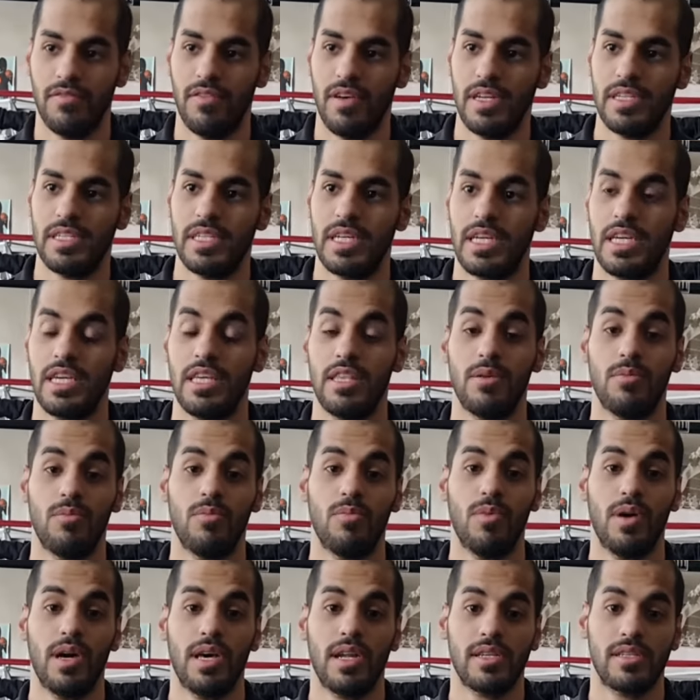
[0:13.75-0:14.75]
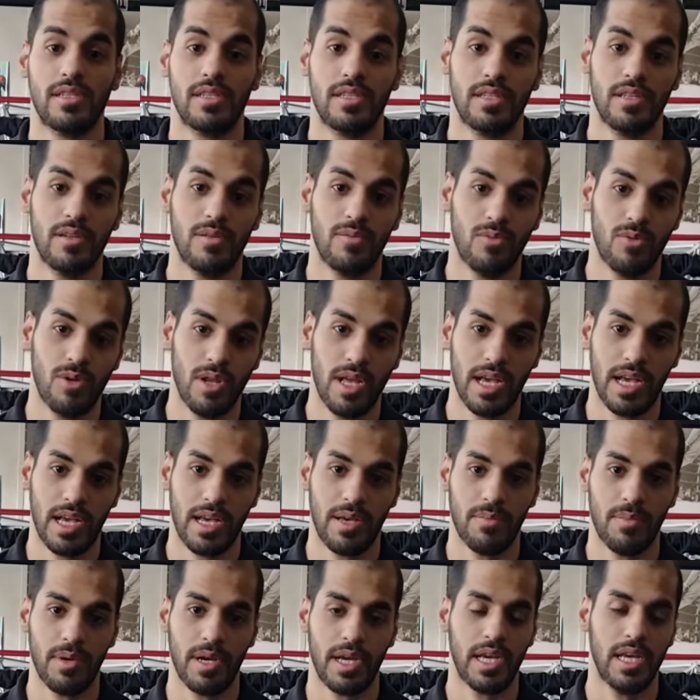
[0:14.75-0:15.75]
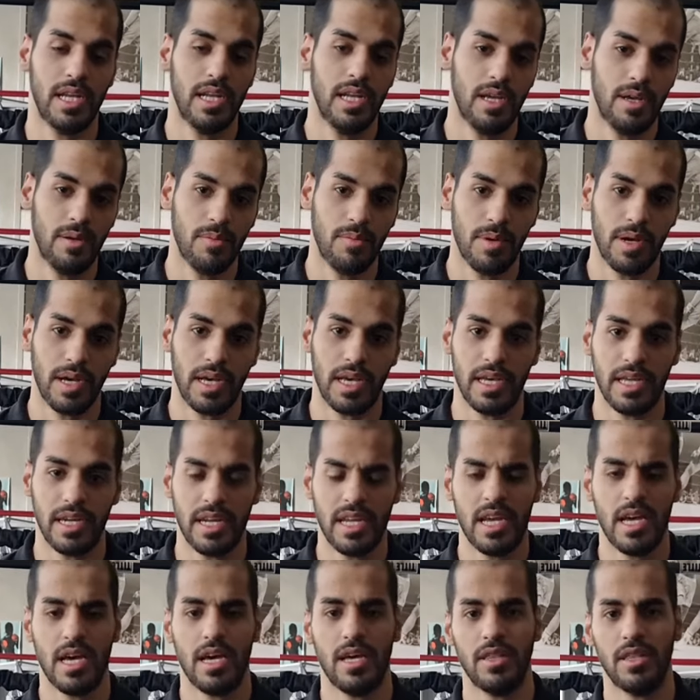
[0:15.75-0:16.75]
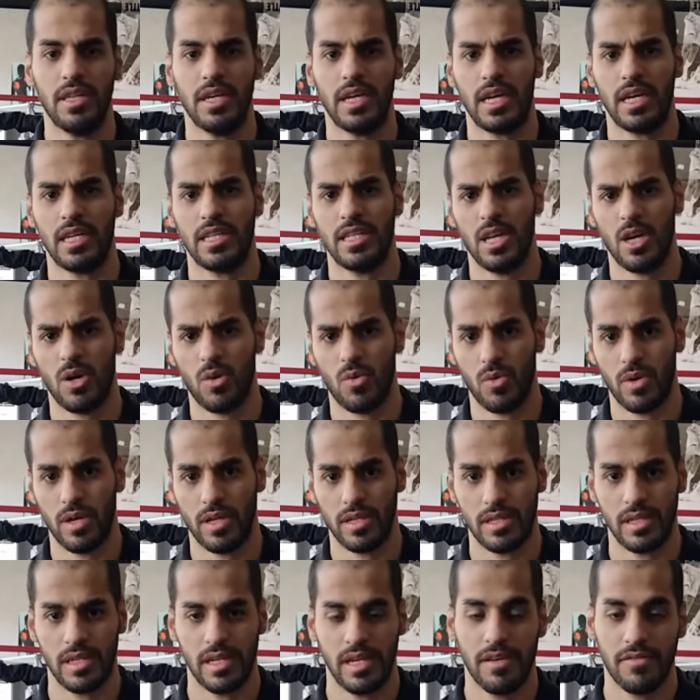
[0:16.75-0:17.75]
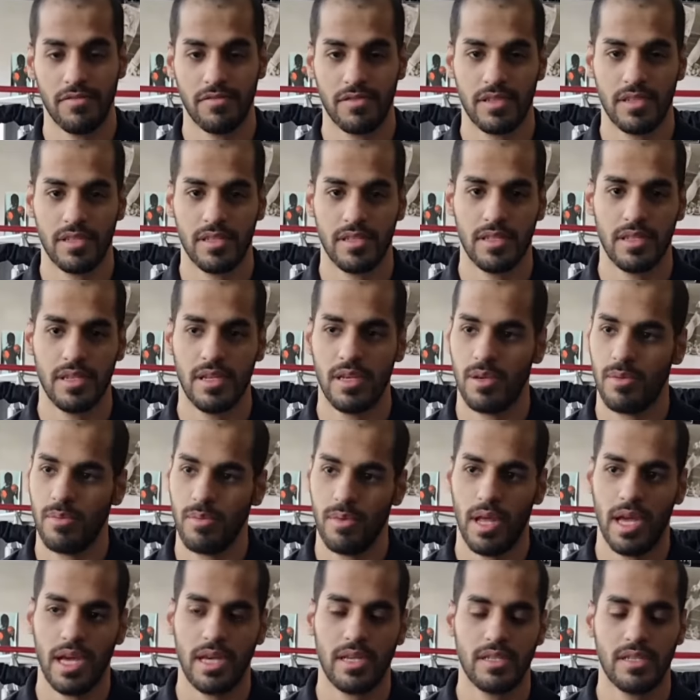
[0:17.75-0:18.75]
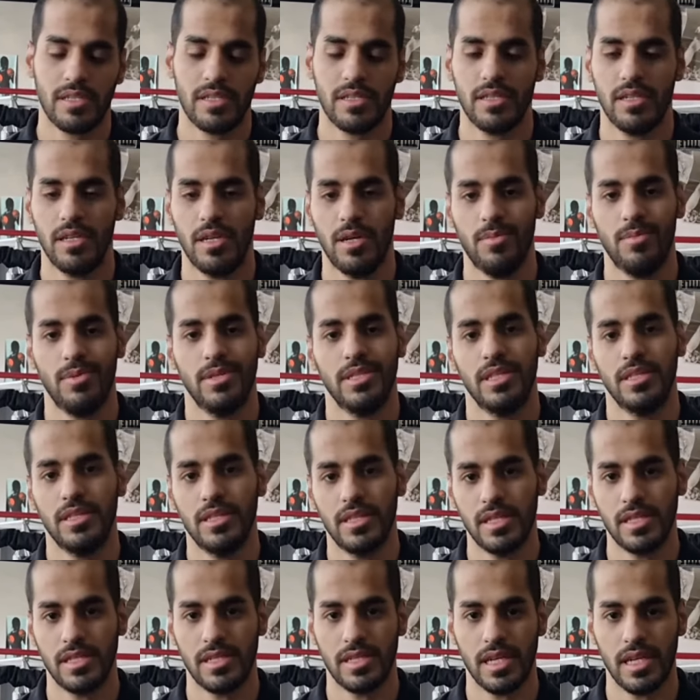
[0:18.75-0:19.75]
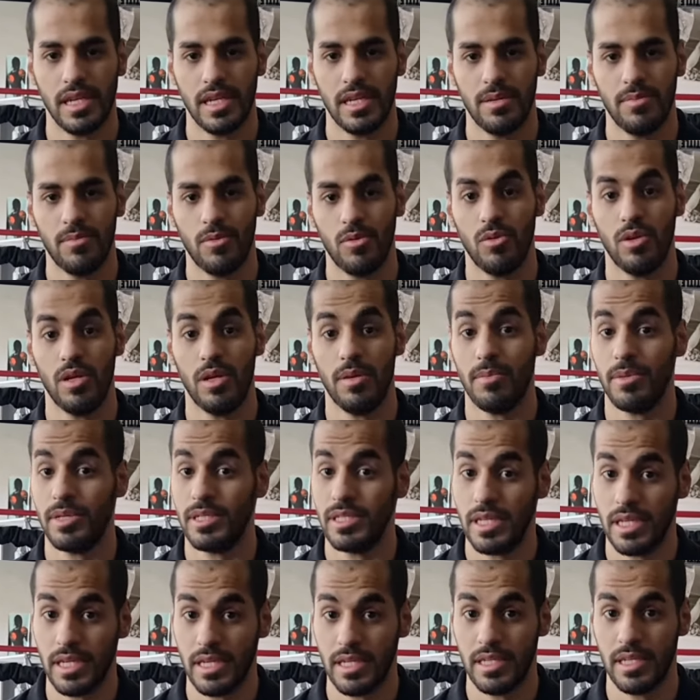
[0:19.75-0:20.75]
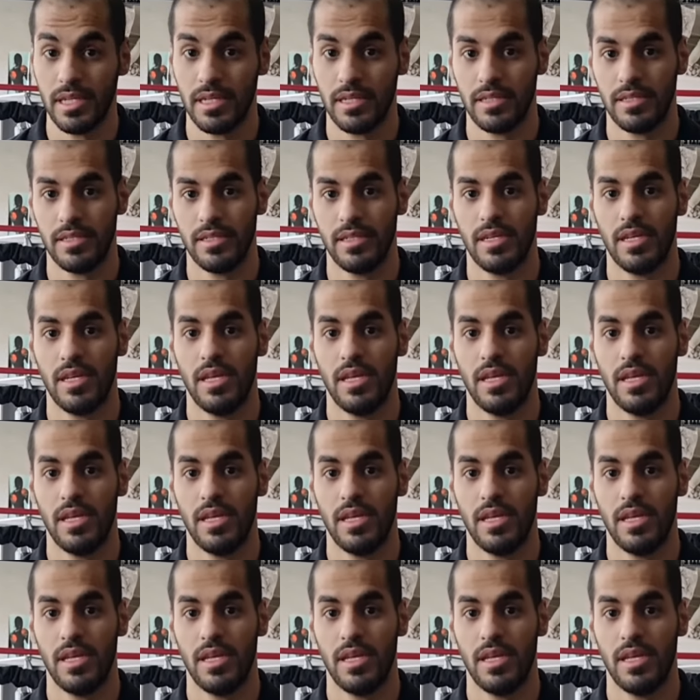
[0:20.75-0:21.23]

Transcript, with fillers: عشان كذا ممارسة الملاكمة كلعبة كرياضة كتقوية النفس بالعكس لعبة جدا سليمة ولعبة جيدة